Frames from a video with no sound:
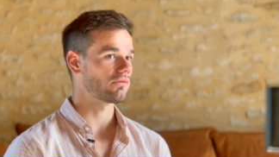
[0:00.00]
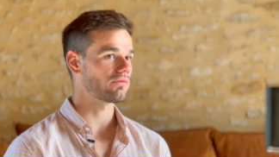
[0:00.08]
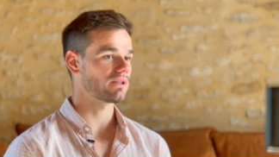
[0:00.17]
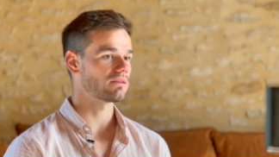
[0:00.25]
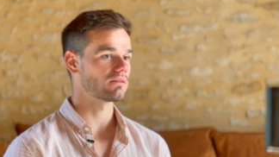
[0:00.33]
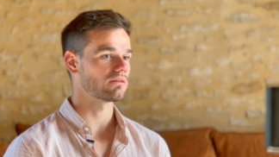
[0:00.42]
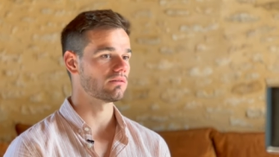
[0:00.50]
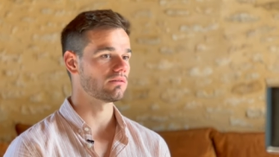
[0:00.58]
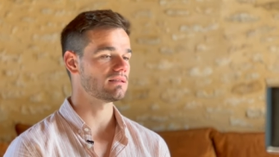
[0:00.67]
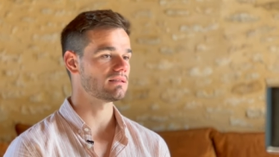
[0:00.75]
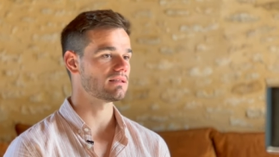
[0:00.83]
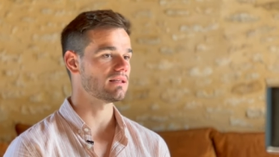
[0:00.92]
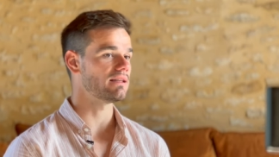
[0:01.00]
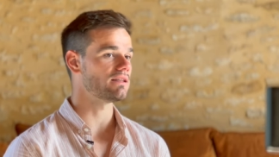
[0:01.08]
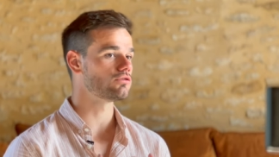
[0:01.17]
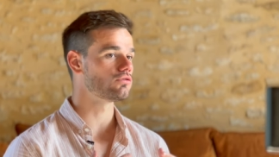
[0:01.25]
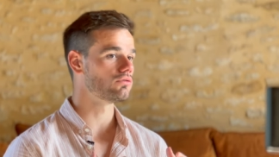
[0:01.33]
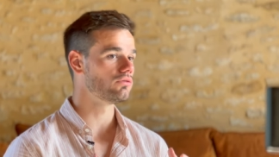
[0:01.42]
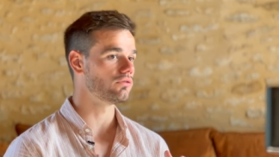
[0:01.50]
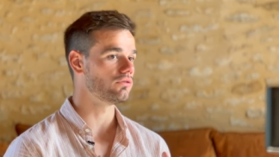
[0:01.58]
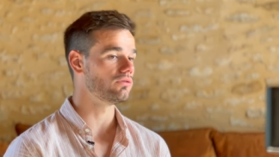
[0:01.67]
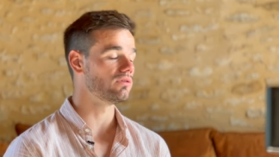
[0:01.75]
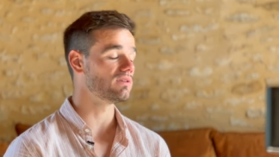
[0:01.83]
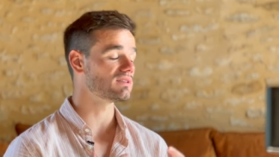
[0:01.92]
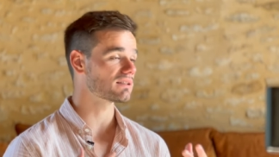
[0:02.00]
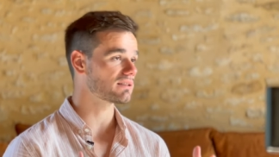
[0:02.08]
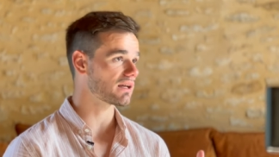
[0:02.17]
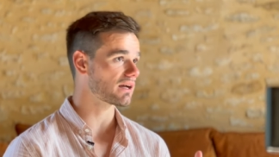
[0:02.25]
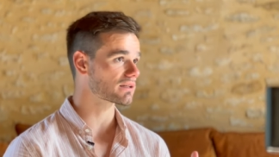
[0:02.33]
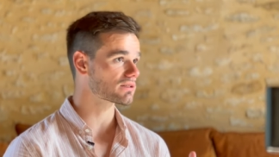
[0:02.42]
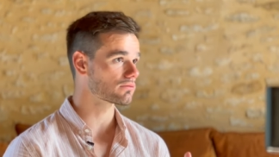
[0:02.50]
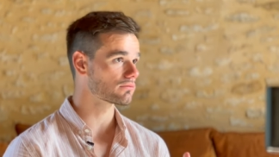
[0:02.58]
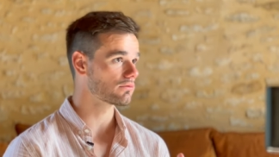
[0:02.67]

fait, c'est l'étude des interactions